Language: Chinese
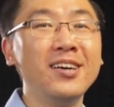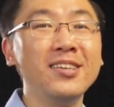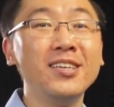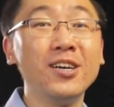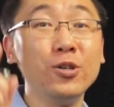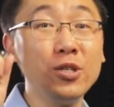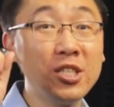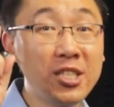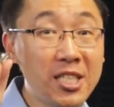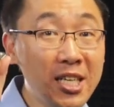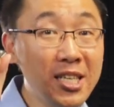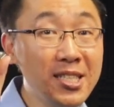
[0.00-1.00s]
有
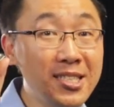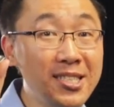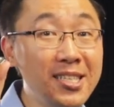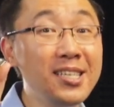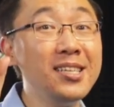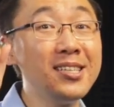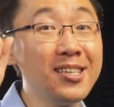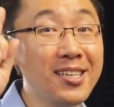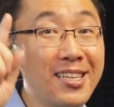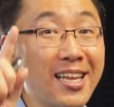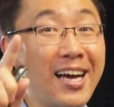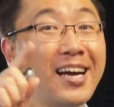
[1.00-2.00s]
设计的
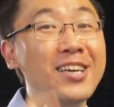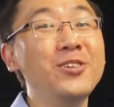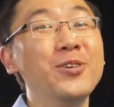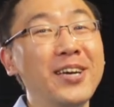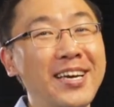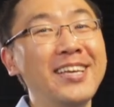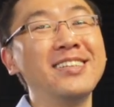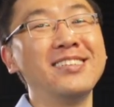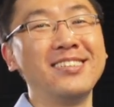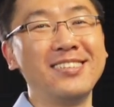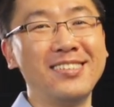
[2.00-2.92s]
来源。